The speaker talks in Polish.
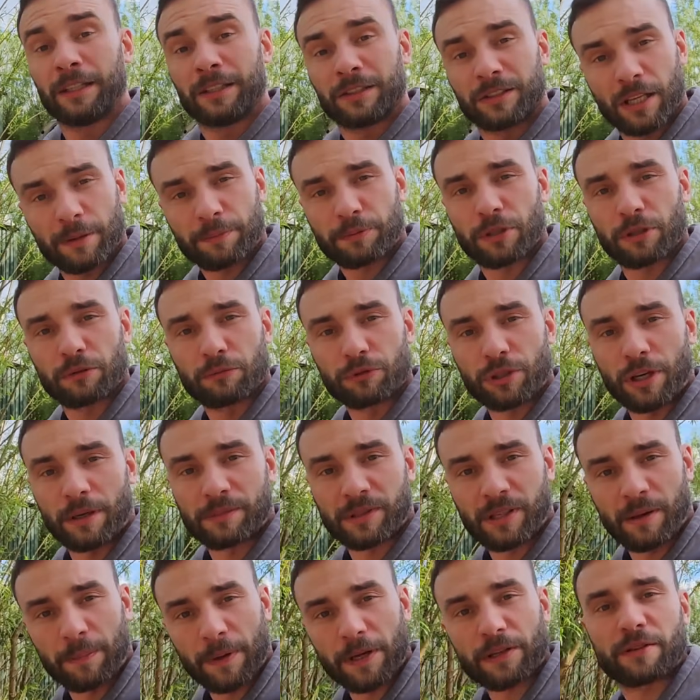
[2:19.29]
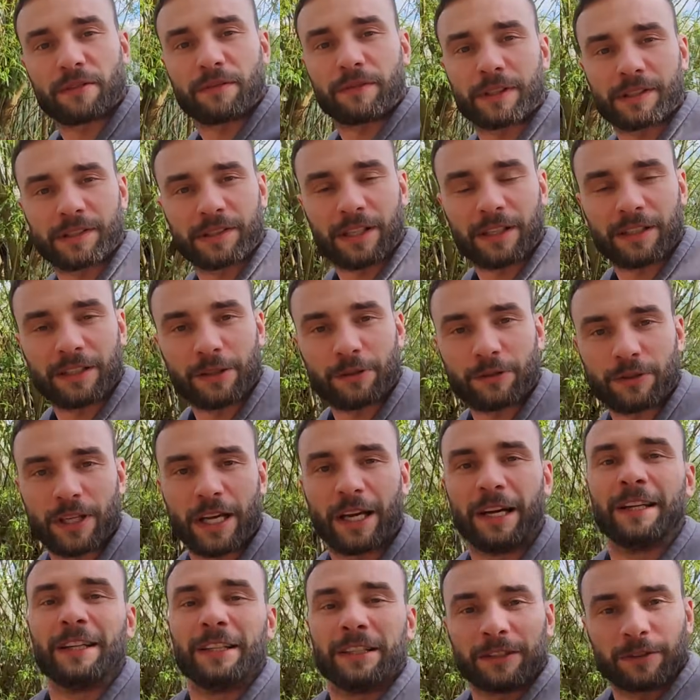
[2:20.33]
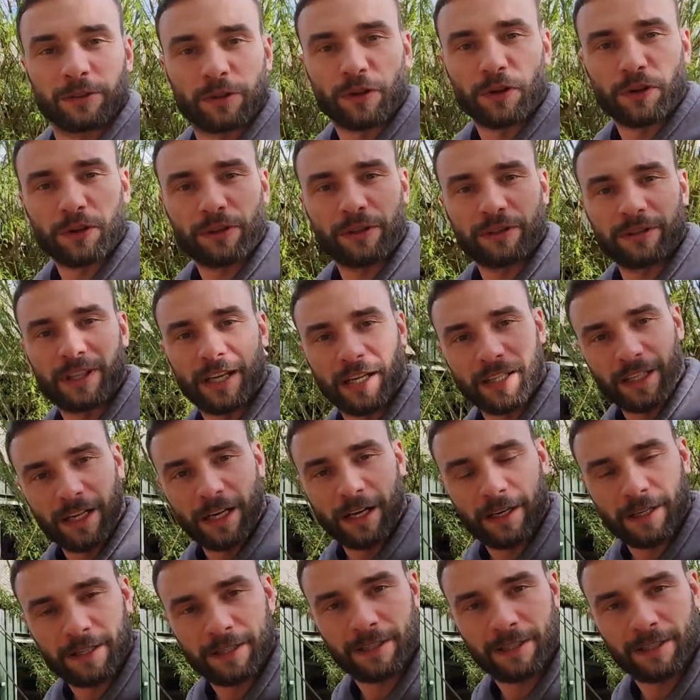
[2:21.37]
Nie przedłużam, zapraszam Was serdecznie do oglądania.